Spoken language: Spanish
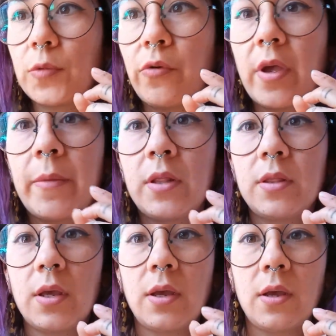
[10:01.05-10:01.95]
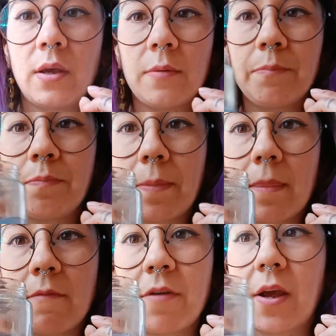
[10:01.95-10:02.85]
Obviamente
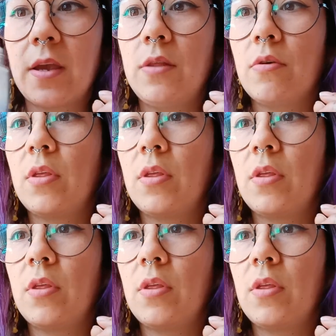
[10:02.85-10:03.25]
frasquitos